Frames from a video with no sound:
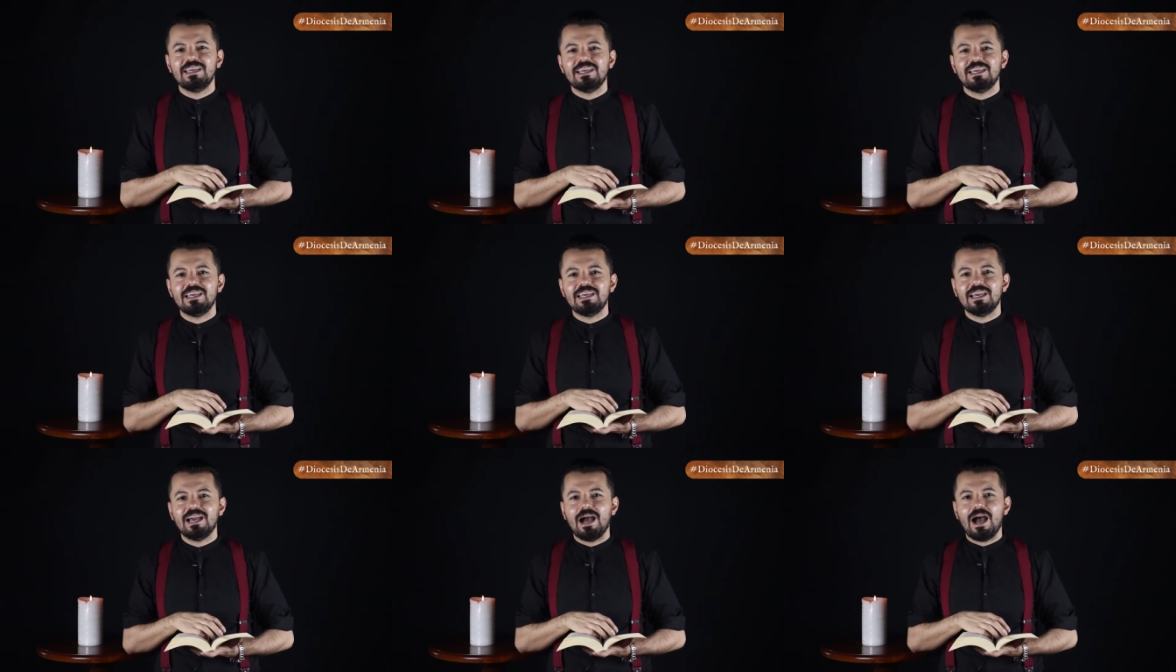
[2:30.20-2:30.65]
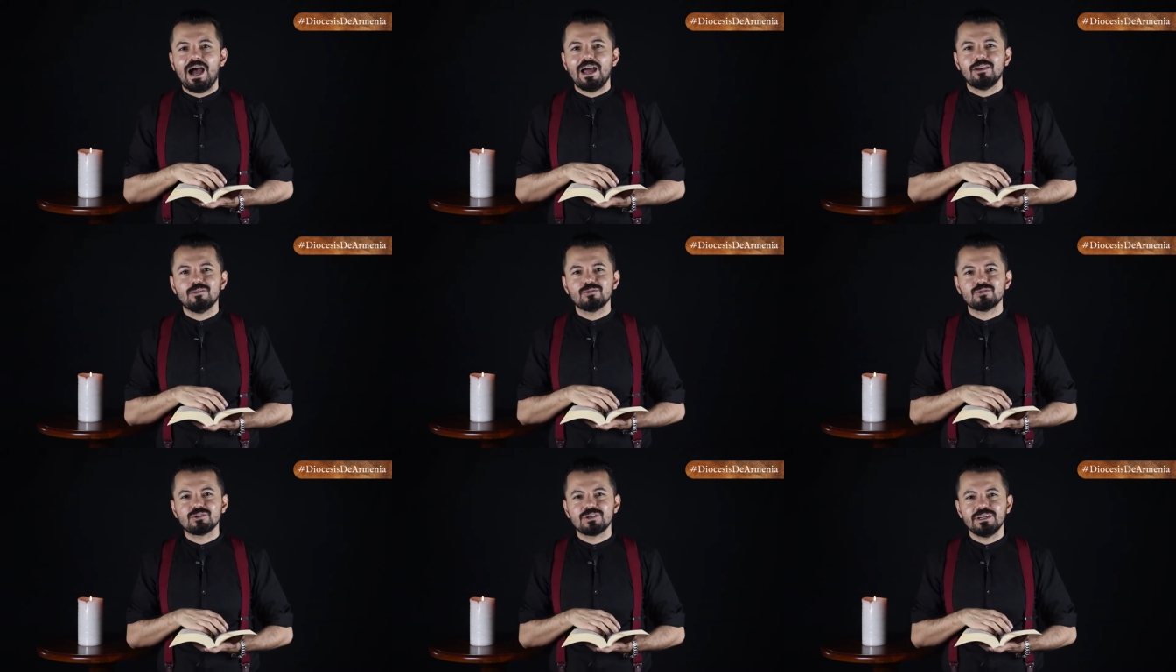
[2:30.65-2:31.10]
eh, a
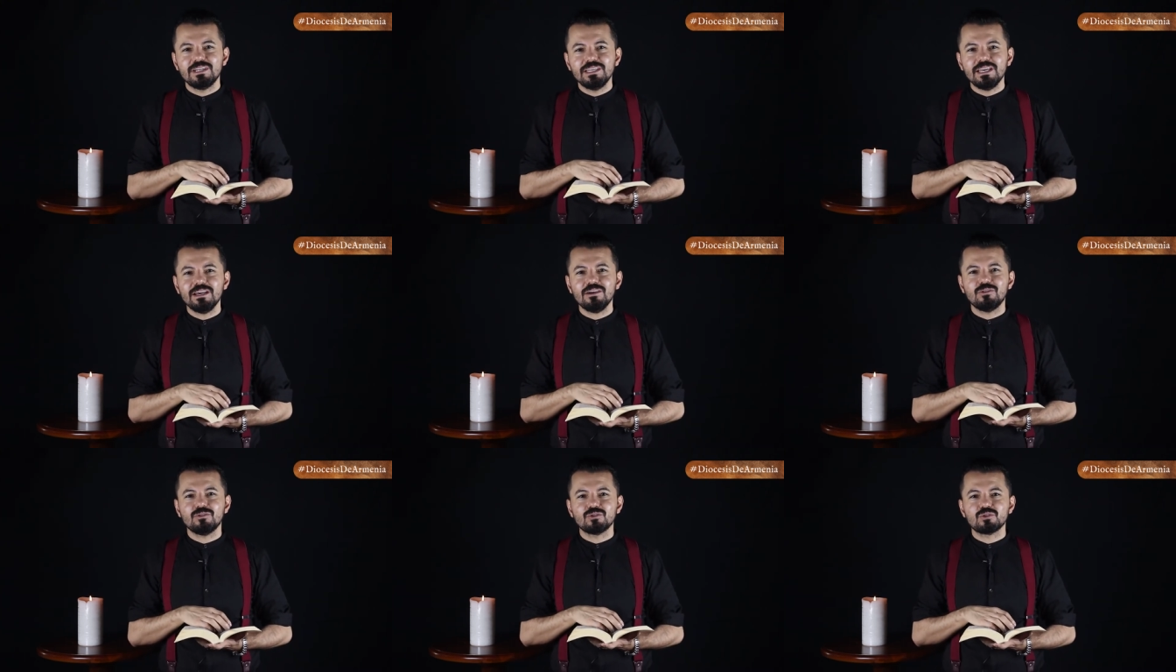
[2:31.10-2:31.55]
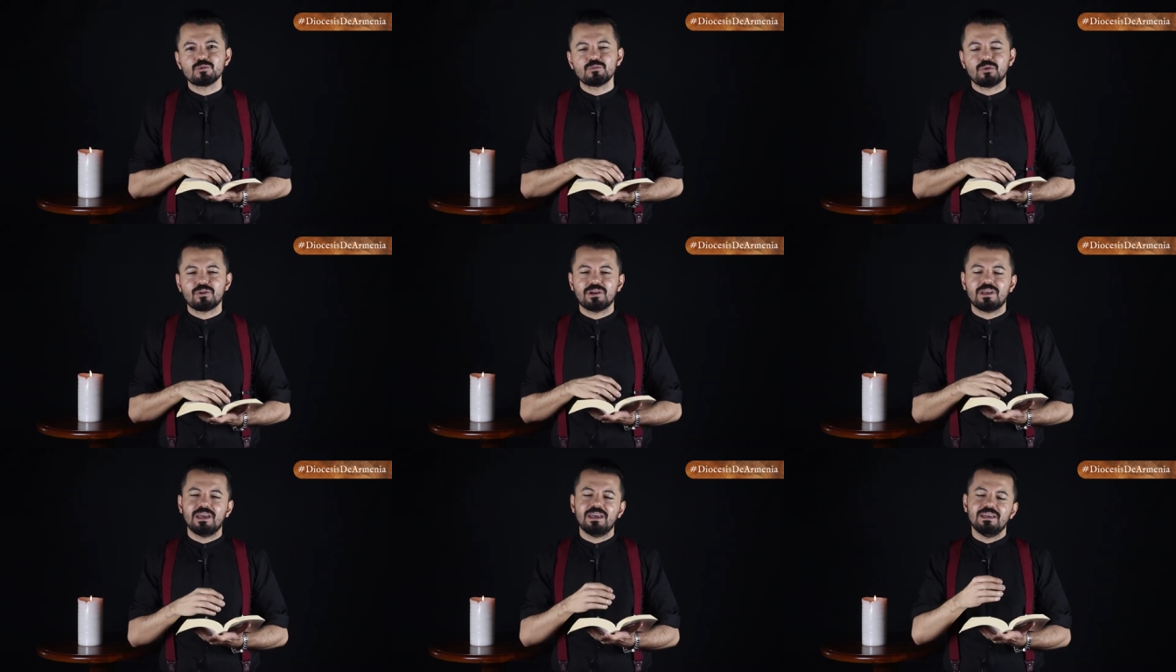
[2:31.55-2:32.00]
los griegos,
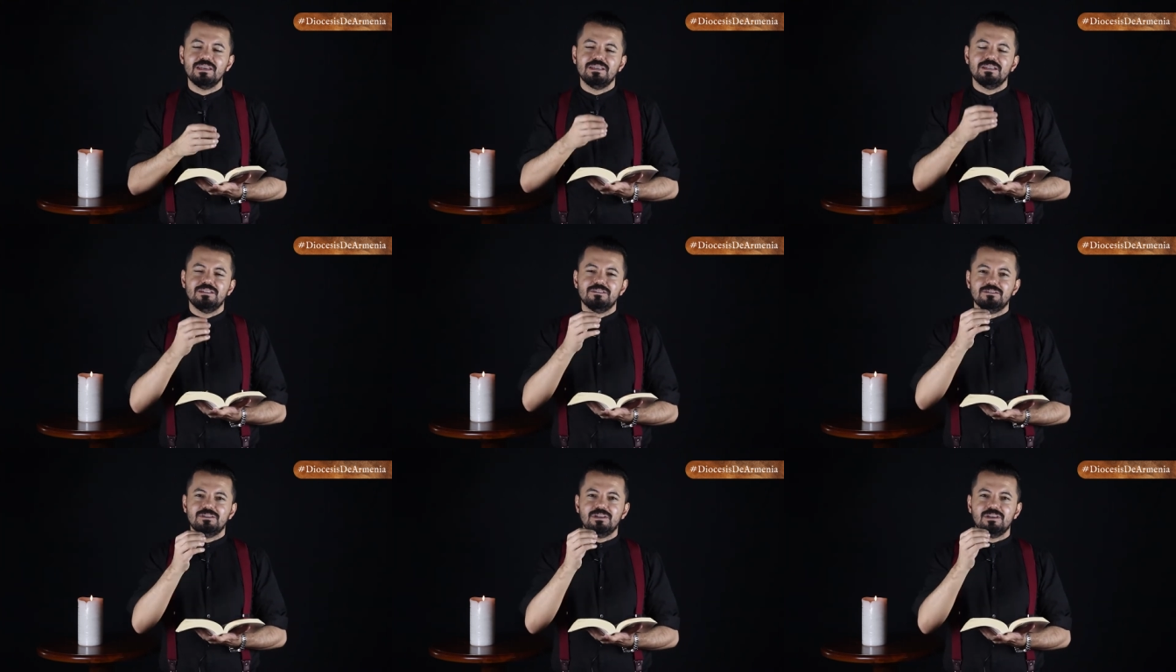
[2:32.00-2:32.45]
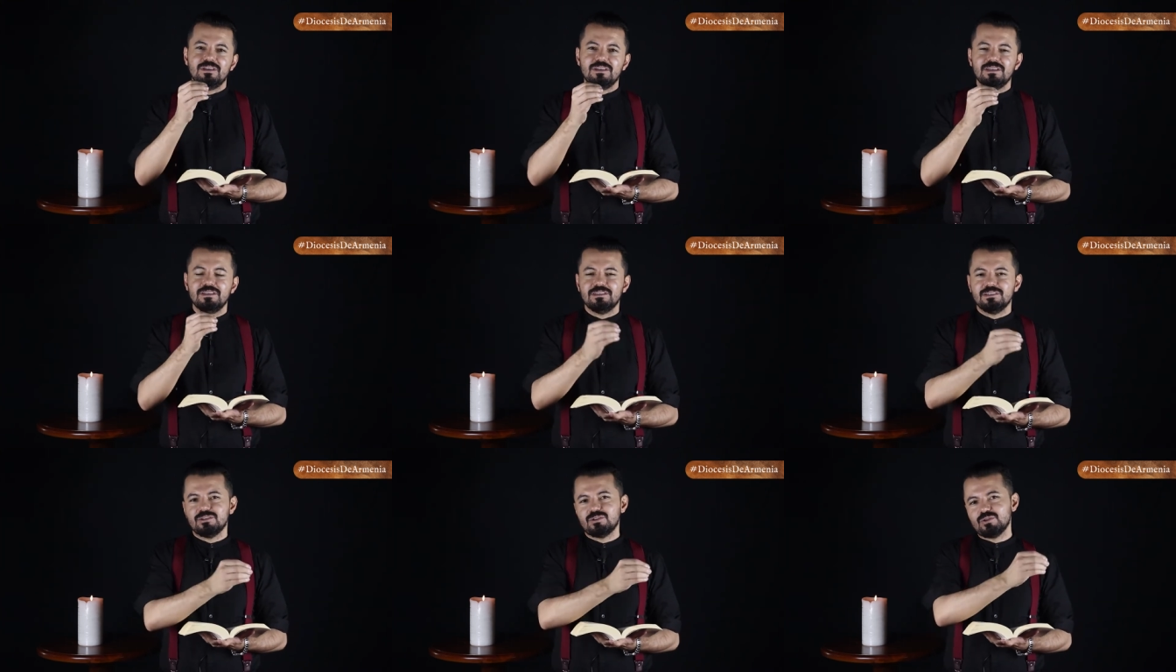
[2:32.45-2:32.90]
porque
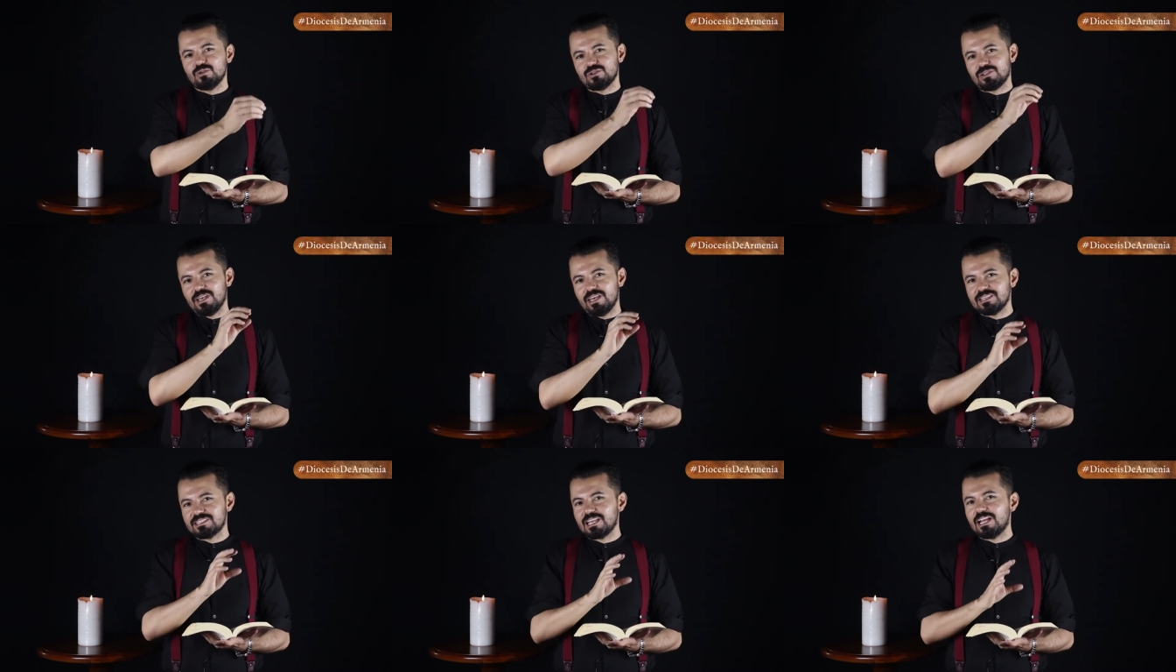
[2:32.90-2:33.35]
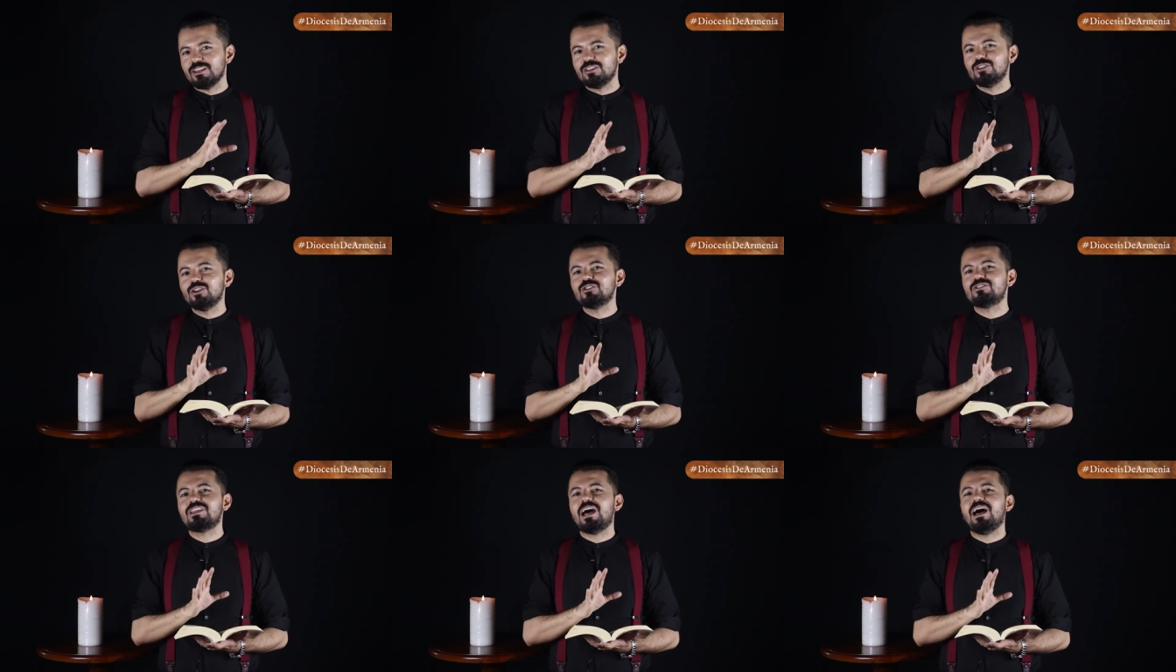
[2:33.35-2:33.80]
eh, si ustedes
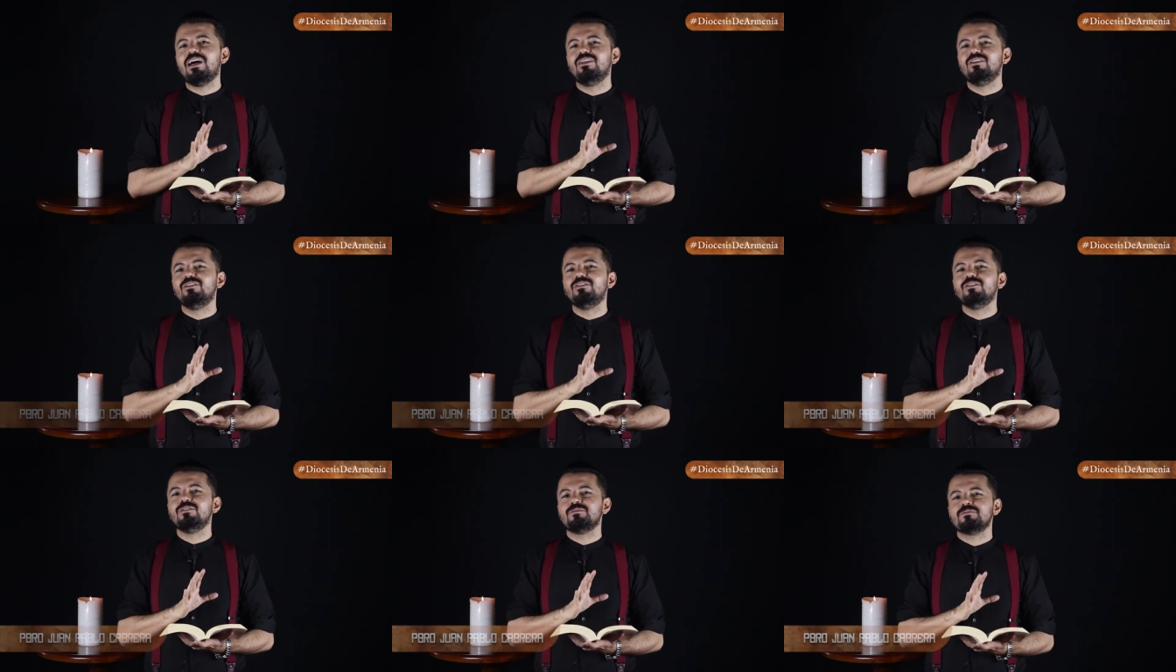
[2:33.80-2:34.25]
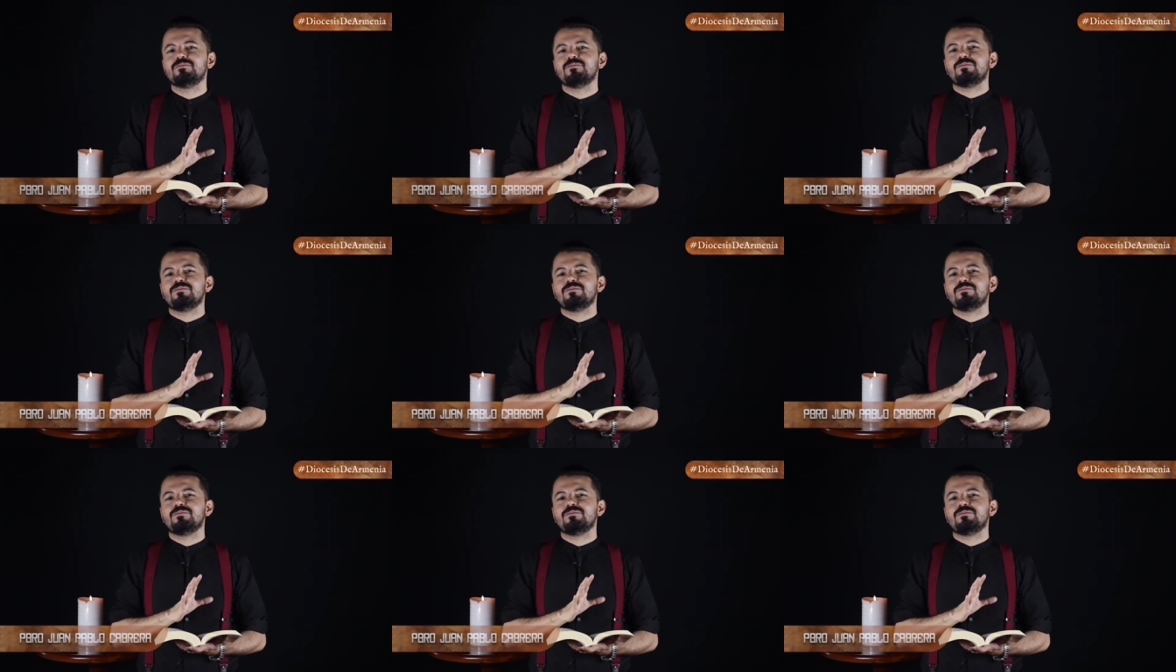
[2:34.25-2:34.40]
han notado,